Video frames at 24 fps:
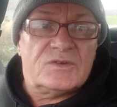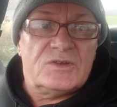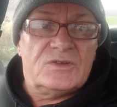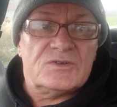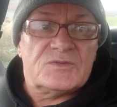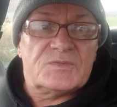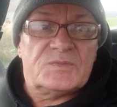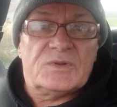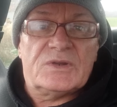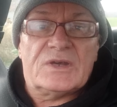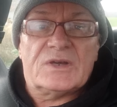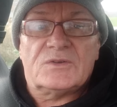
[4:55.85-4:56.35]

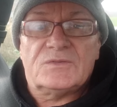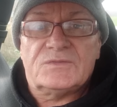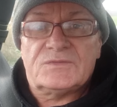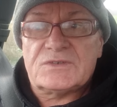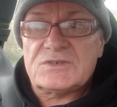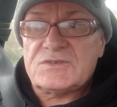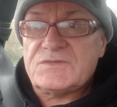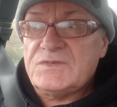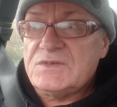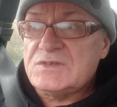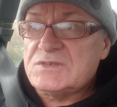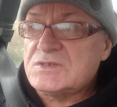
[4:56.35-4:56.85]
ilość Polaków
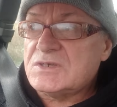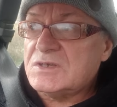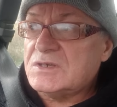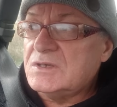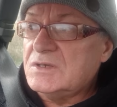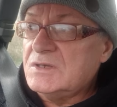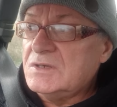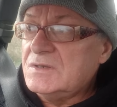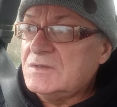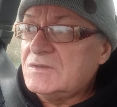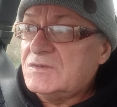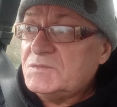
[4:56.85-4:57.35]
na świecie
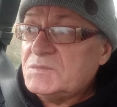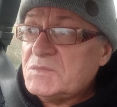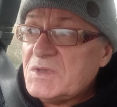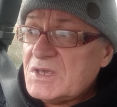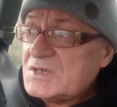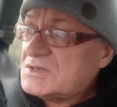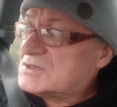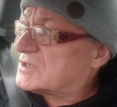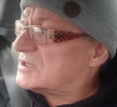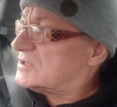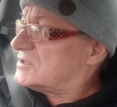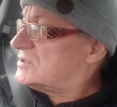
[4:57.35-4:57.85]

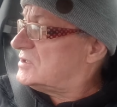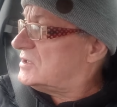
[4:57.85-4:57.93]
zmniejsza